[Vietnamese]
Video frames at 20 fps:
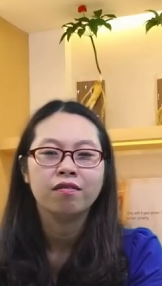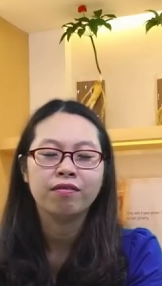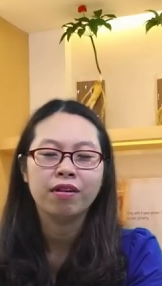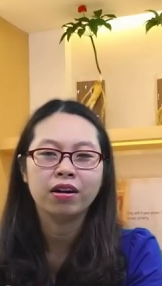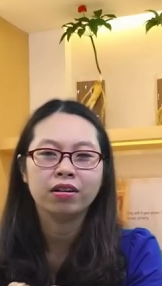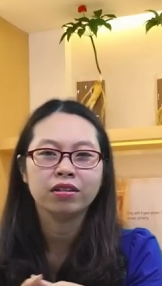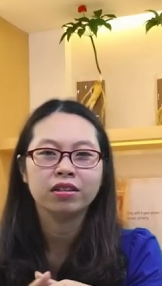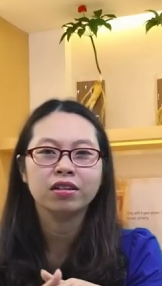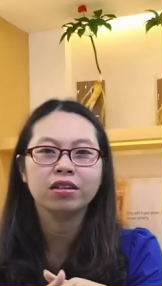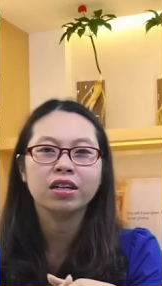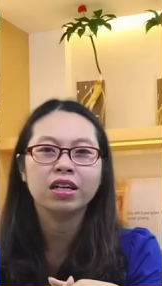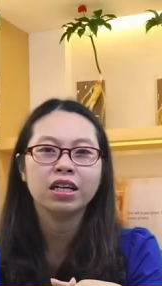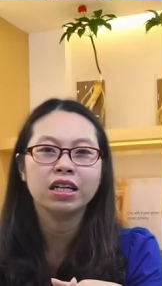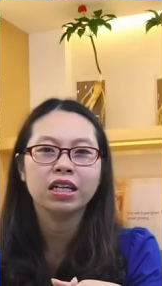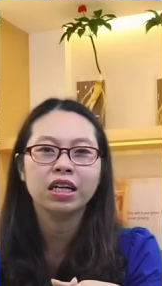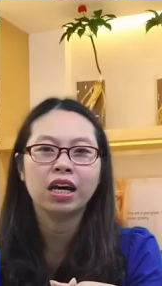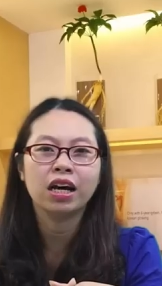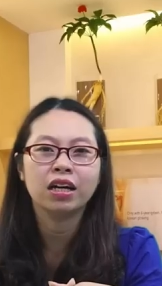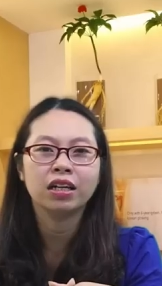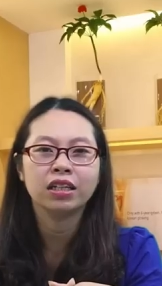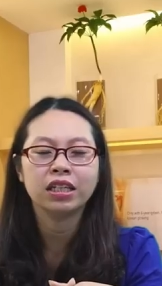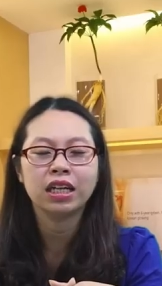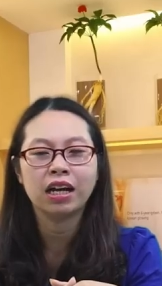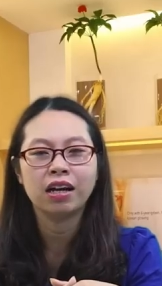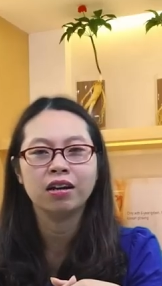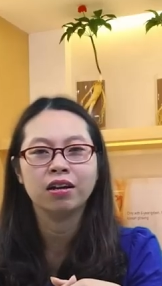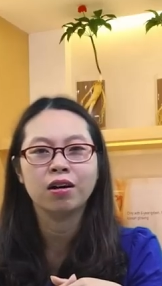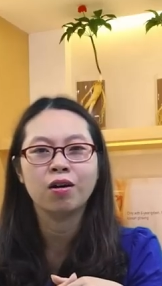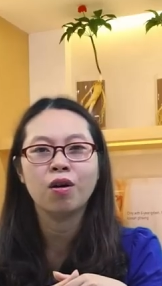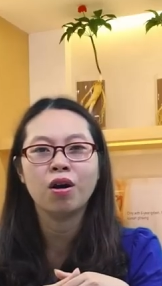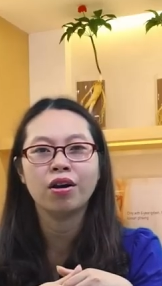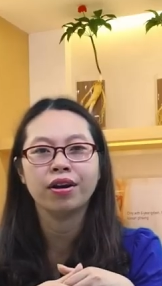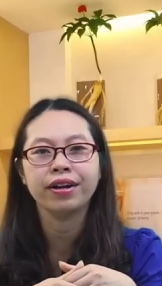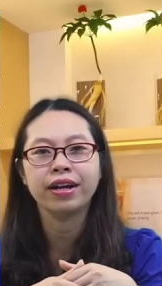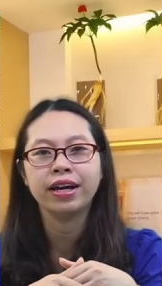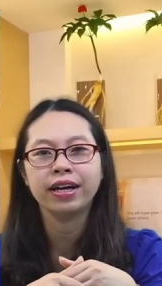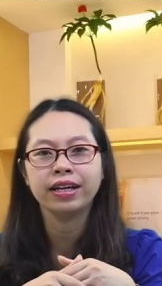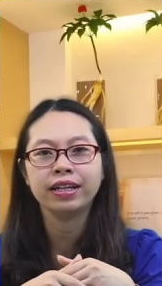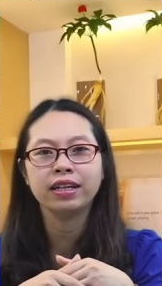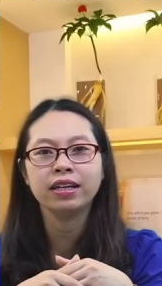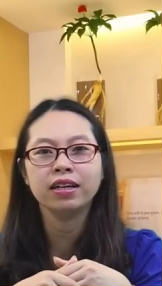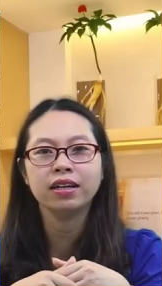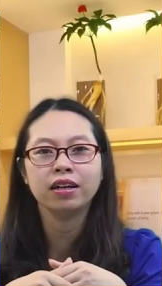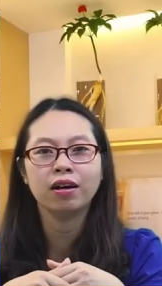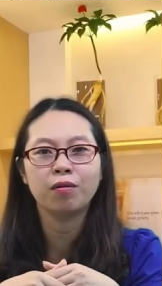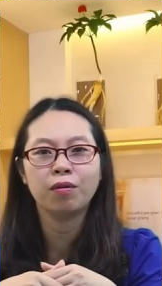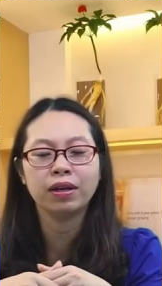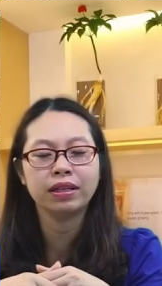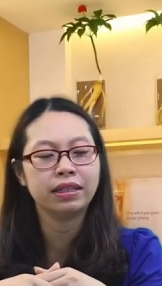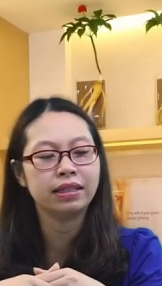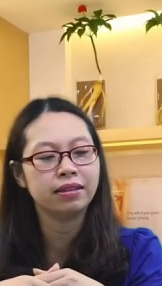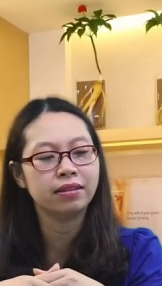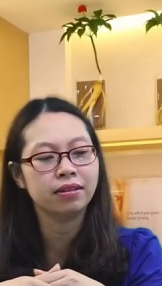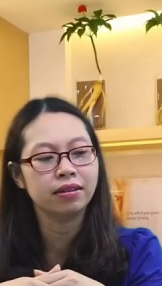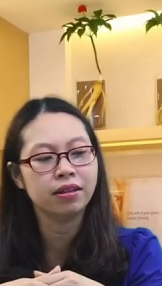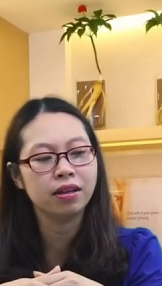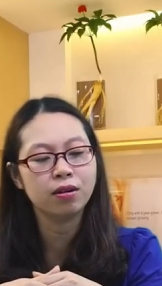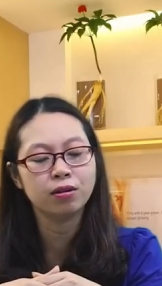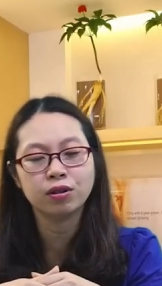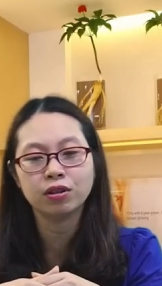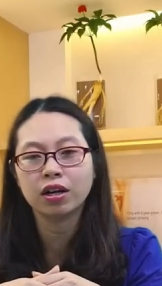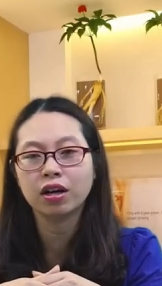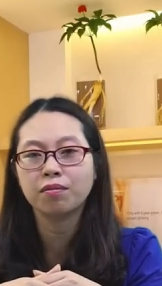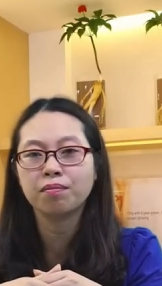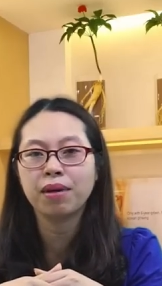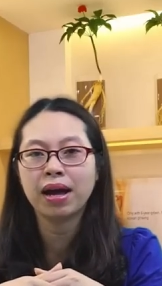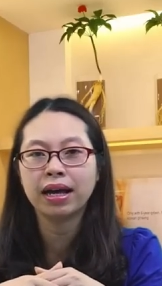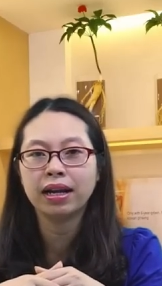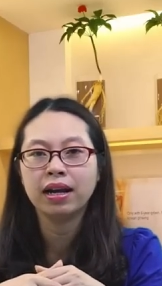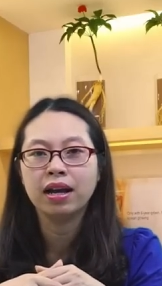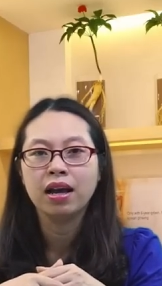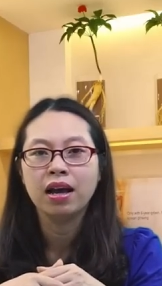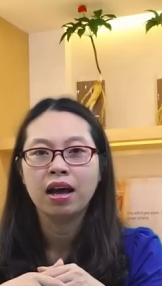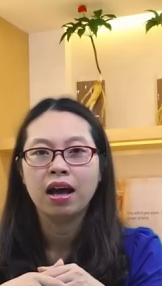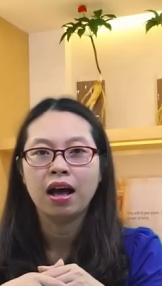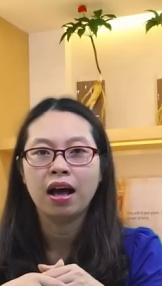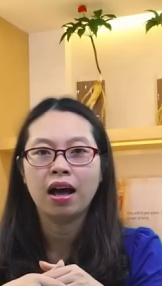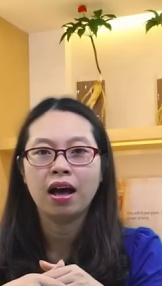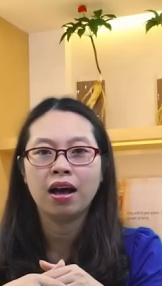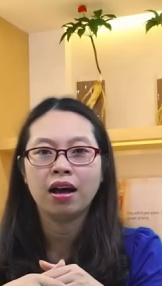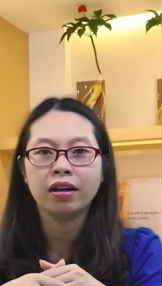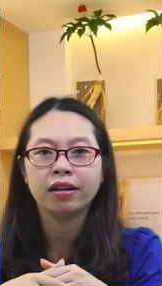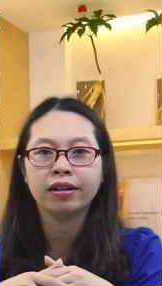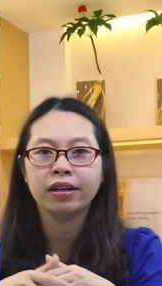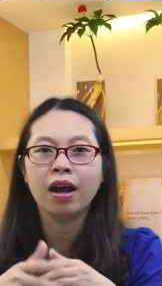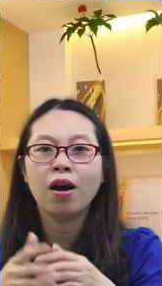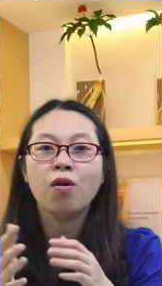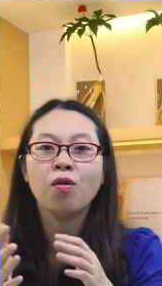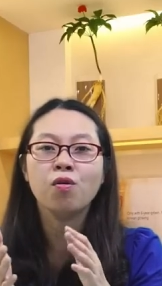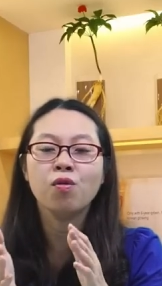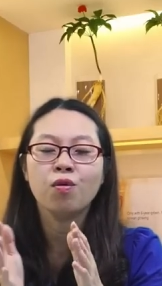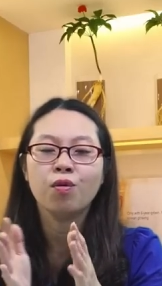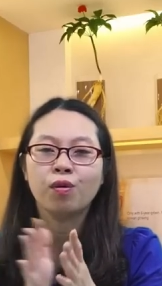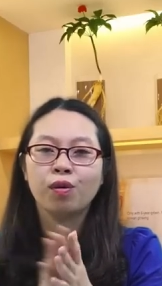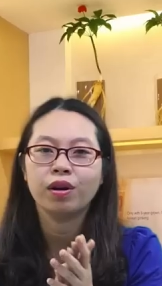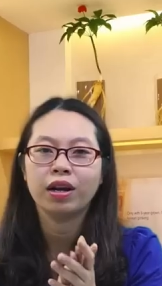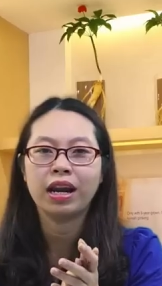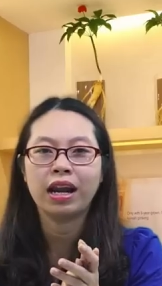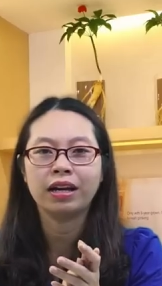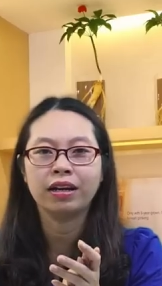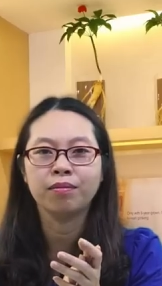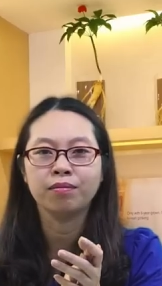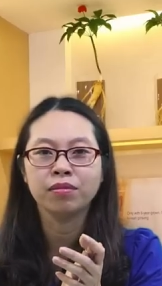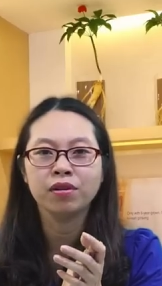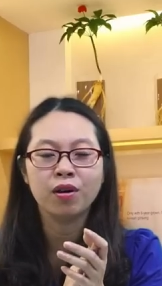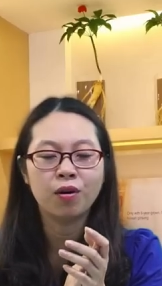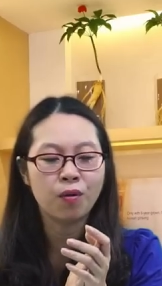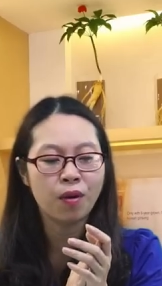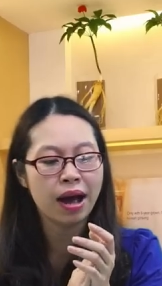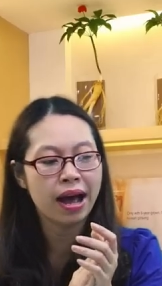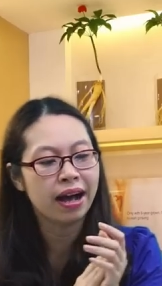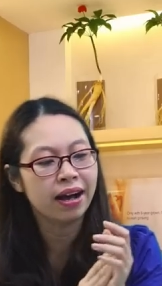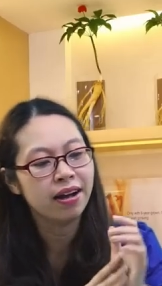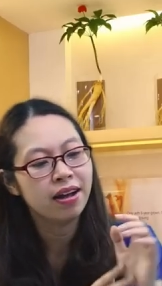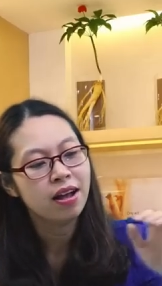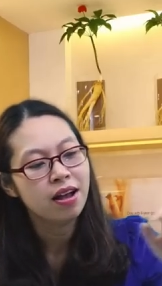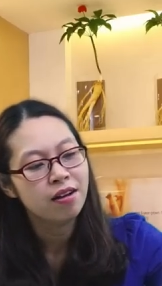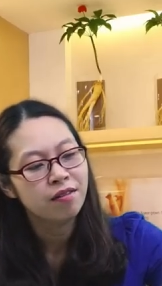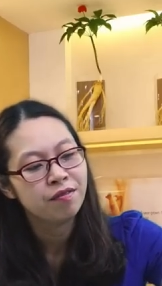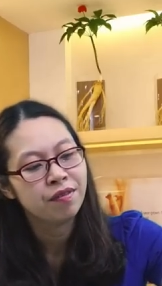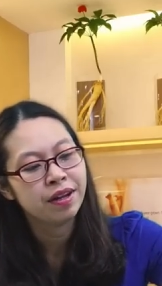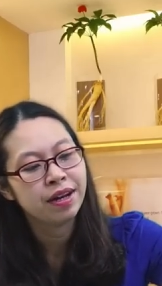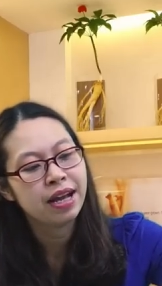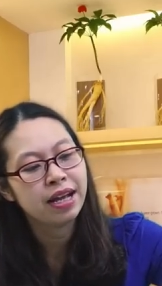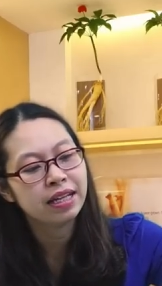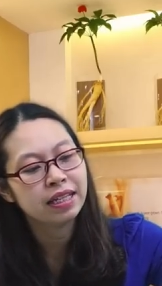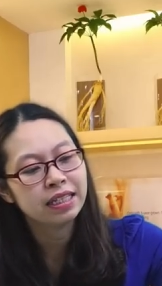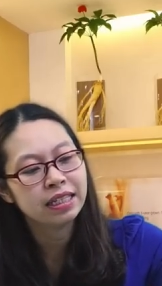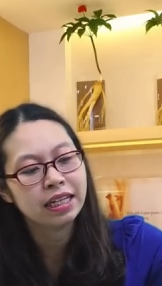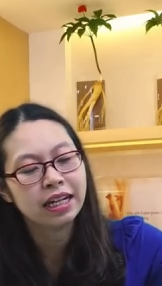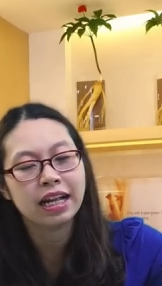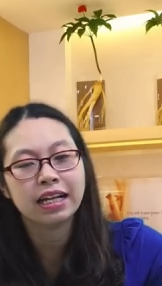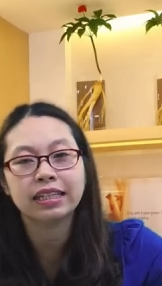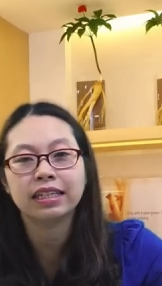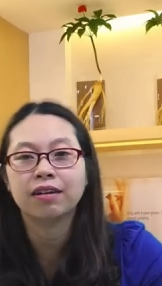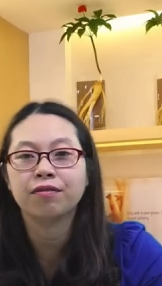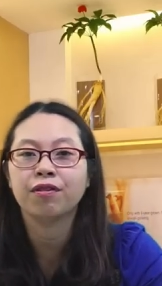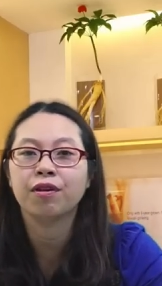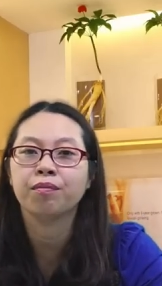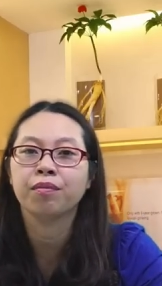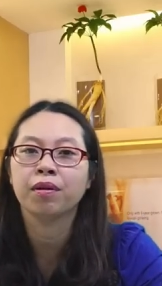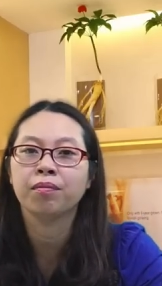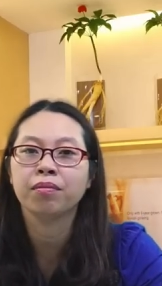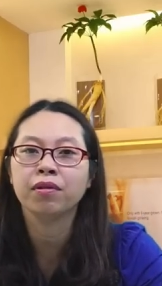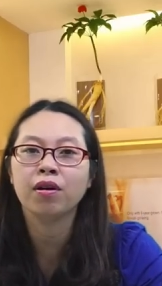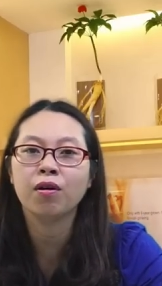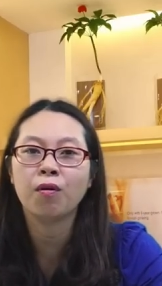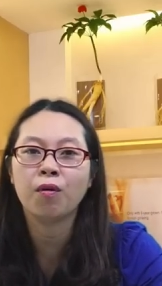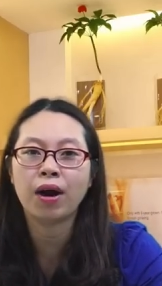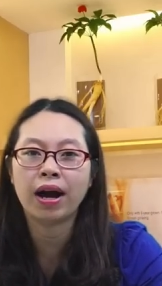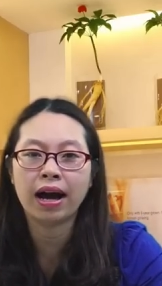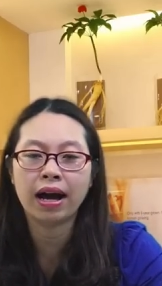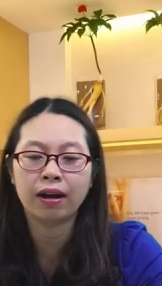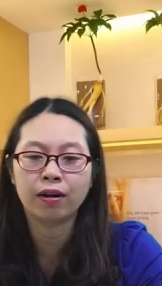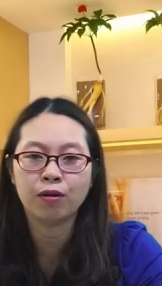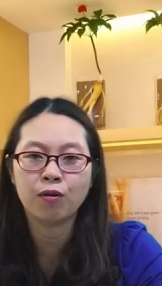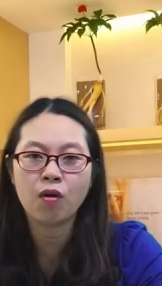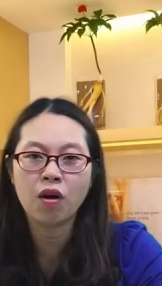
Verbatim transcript: Vâng, trước khi à, trả lời câu hỏi đấy thì Ngọc Hoa sẽ giới thiệu cho các bạn à, đâu là nấm thượng hoàng và đây chính là sản phẩm nấm thượng hoàng Hàn